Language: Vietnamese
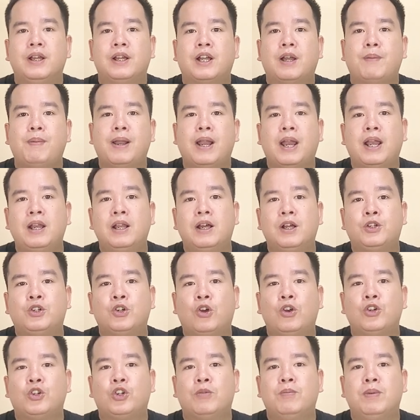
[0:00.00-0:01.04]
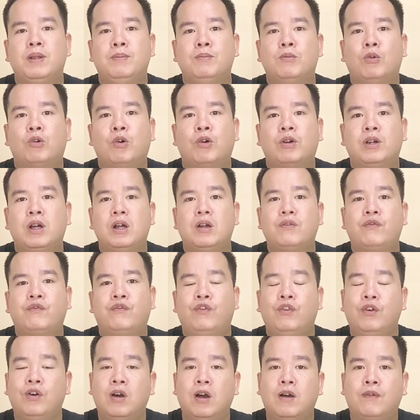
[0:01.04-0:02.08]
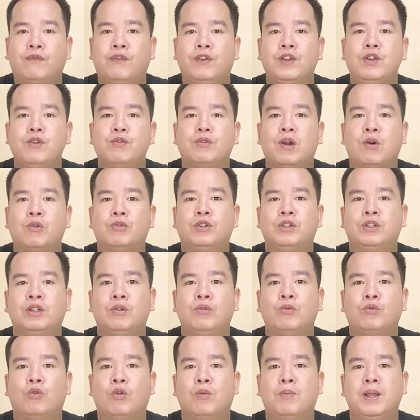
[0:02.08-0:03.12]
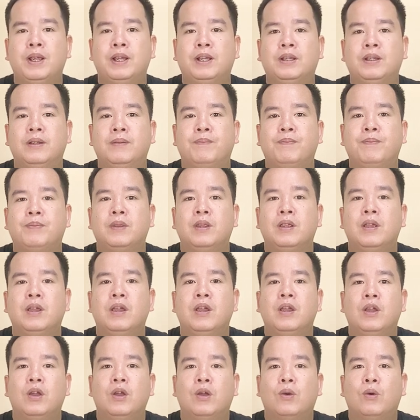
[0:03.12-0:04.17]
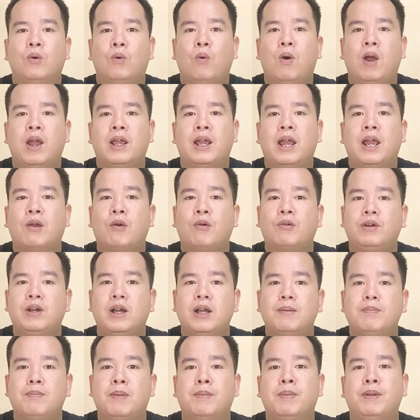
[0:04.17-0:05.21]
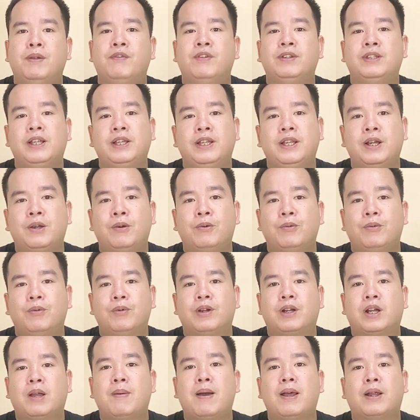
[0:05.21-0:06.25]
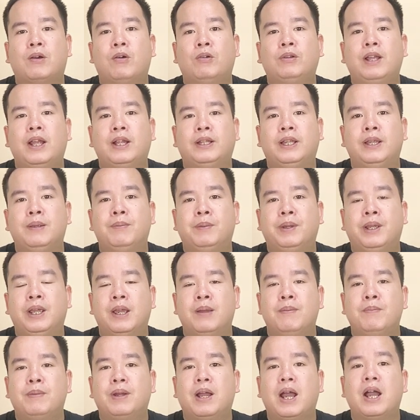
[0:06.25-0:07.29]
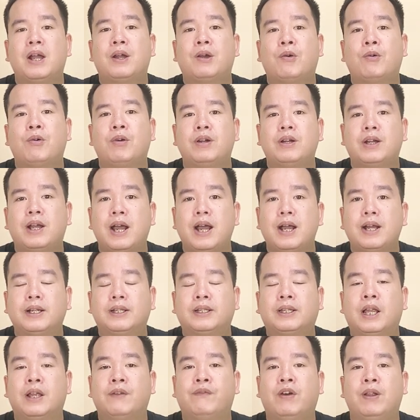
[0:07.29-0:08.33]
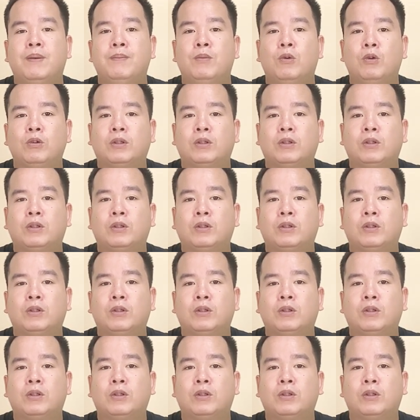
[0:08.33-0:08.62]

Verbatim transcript: Các bạn hãy lựa chọn cho mình một gói cước phù hợp với nhu cầu sử dụng của mình. Ngoài hai gói cước mà mình vừa giới thiệu, các bạn có thể tìm kiếm các gói cước khác tại phần